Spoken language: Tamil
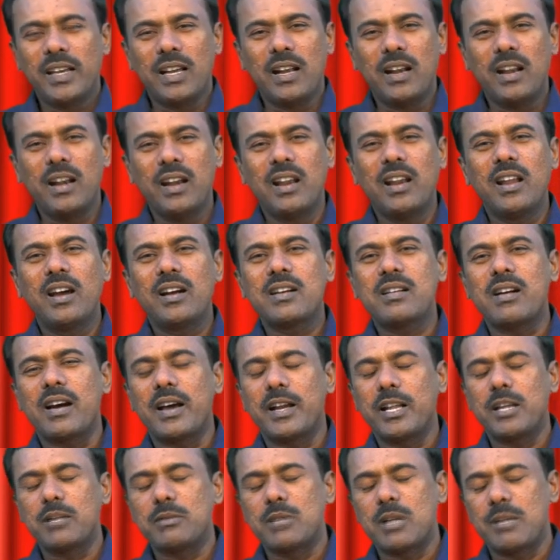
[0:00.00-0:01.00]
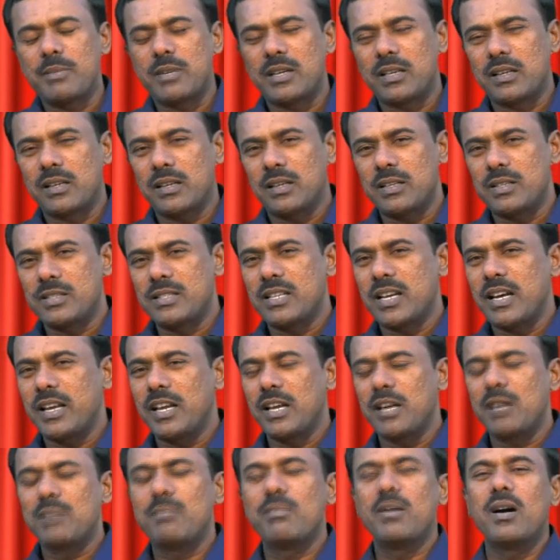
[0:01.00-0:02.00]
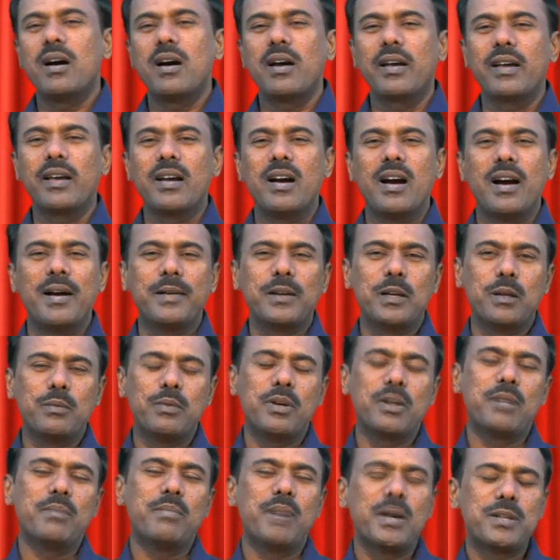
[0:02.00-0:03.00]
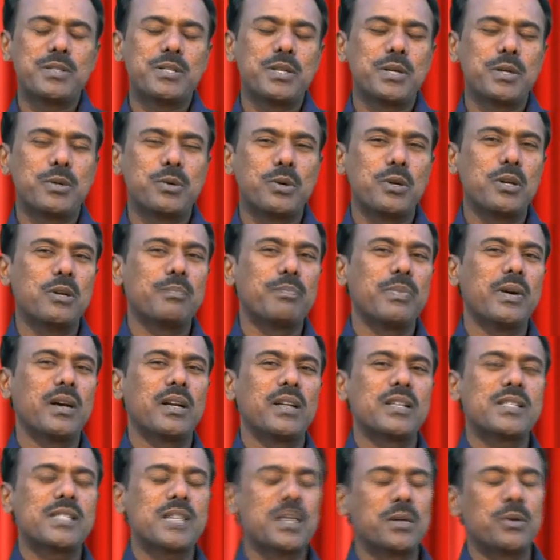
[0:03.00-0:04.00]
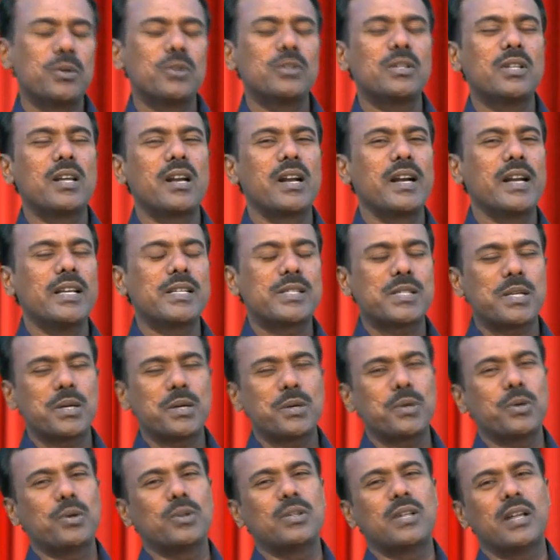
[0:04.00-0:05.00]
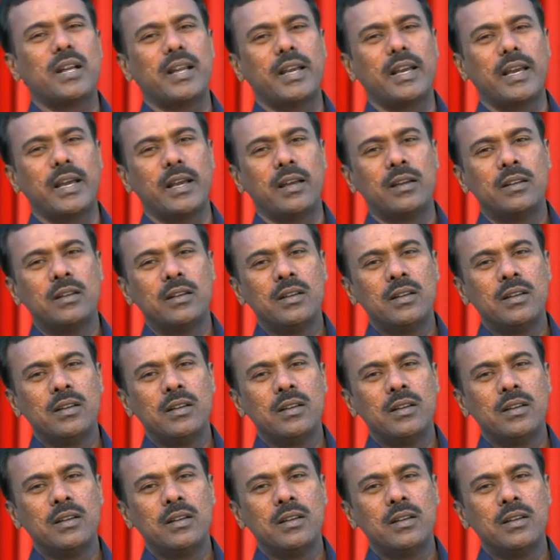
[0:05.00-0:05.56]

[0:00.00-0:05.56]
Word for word: எல்லா காரியம் நமக்கு ஜெயமாய் ஆண்டவர் மாற்றி கொடுப்பார் சகோதரனே சகோதரியே